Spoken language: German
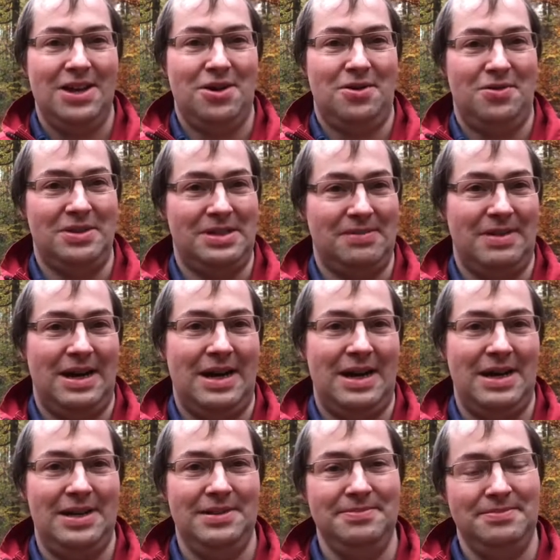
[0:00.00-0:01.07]
Und
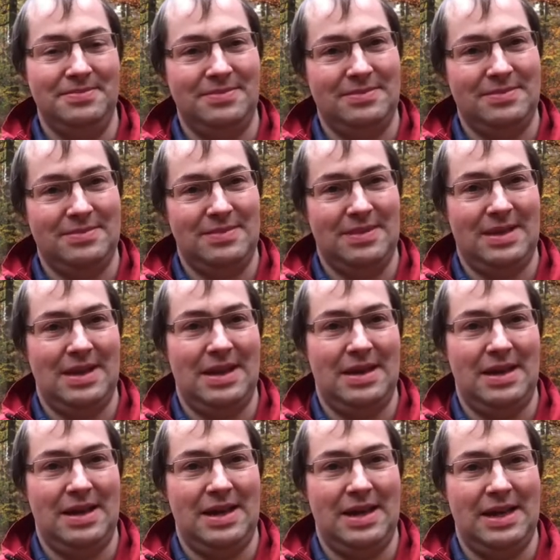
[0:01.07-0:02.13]
zwar
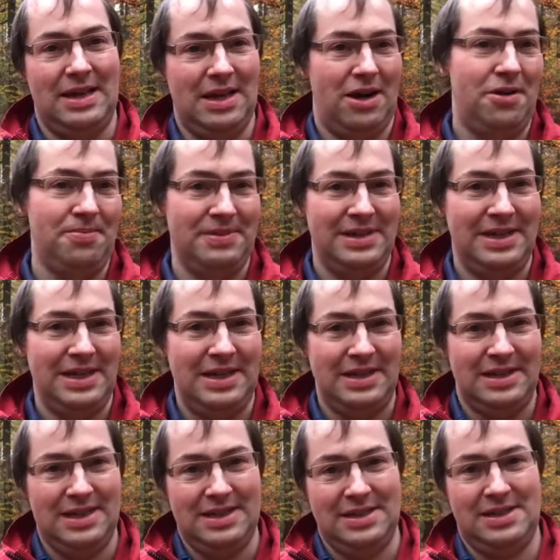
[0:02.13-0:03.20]
glaubte er,
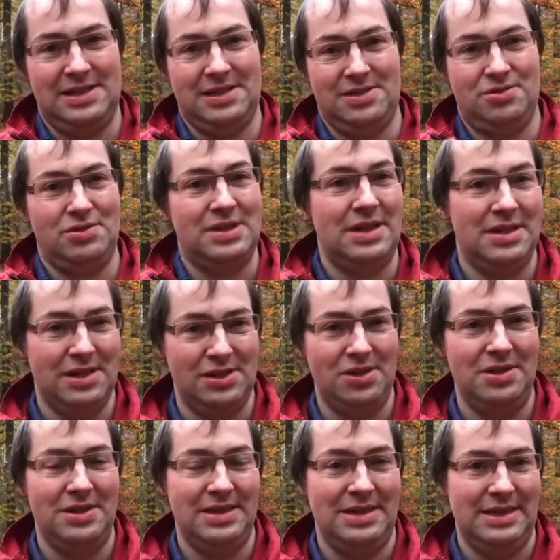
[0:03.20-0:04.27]
dass sozusagen das
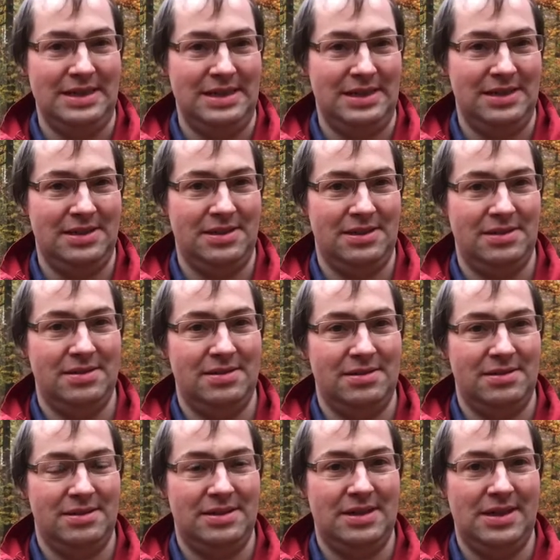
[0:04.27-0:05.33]
Sonnenlicht
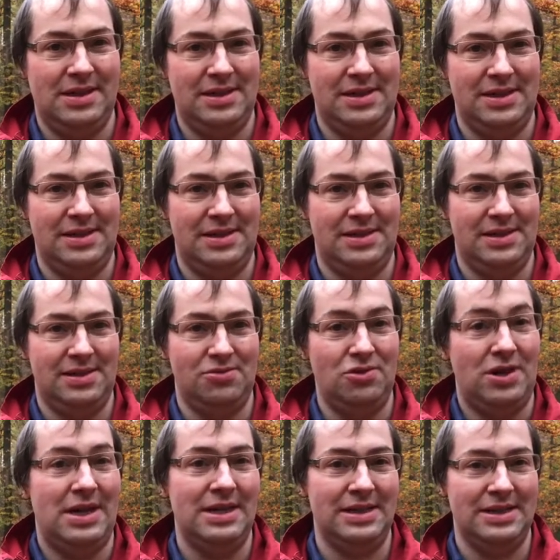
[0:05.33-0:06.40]
das
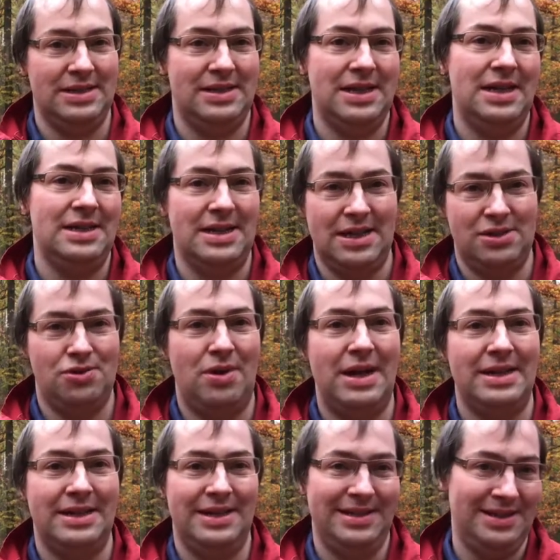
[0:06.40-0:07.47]
Urankristall dazu
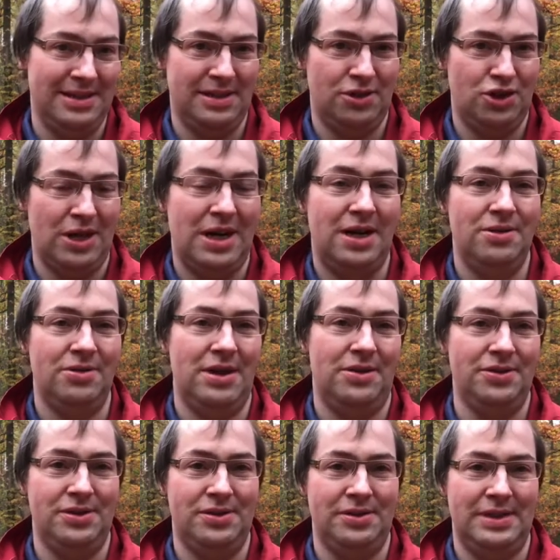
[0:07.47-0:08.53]
anregt, diese Strahlung
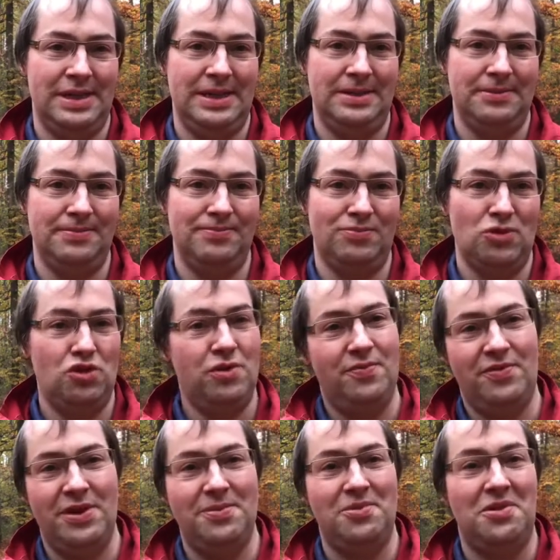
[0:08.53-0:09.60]
auszusenden. Und im
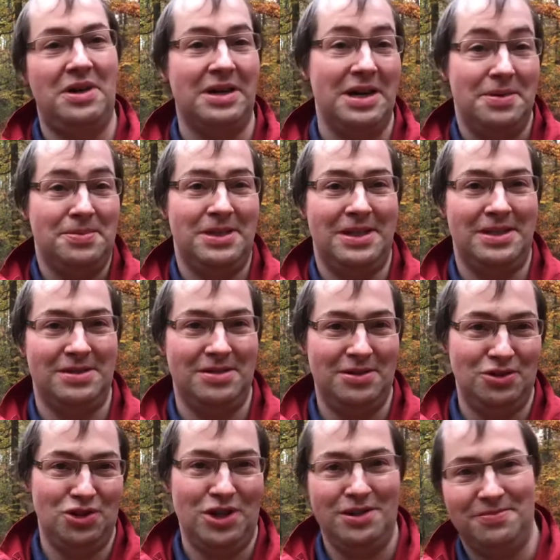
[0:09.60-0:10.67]
Februar gab es halt
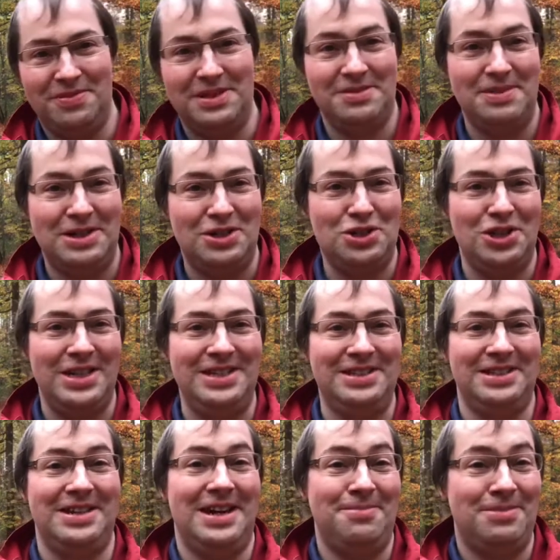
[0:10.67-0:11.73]
anscheinend was Wetter
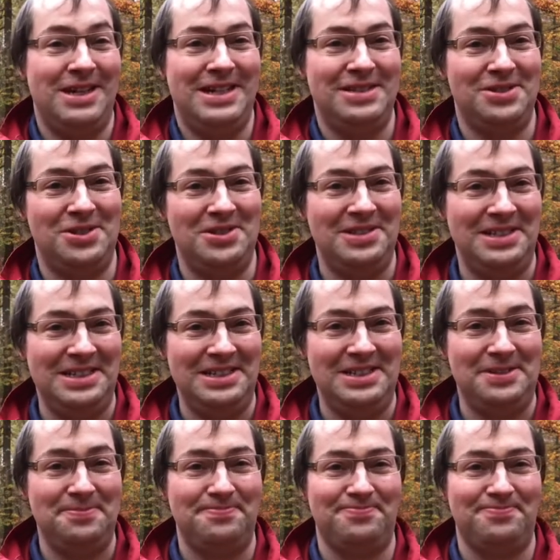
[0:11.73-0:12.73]
schlecht, gab kein Sonnenlicht